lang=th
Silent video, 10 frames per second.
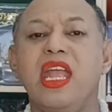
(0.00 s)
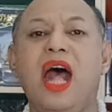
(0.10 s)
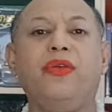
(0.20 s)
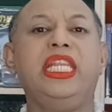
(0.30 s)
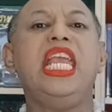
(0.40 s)

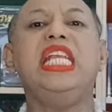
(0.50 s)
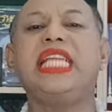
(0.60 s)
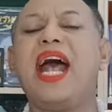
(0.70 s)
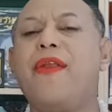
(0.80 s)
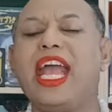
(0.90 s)
เอาที่
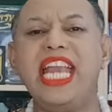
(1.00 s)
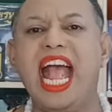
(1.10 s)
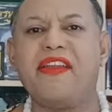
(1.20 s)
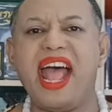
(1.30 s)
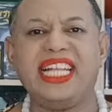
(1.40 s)
ชาวลัคนา
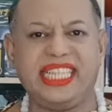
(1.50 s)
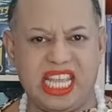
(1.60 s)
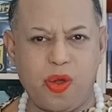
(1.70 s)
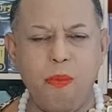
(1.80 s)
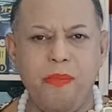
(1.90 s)
ราศี
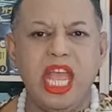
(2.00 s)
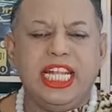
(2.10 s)
กุม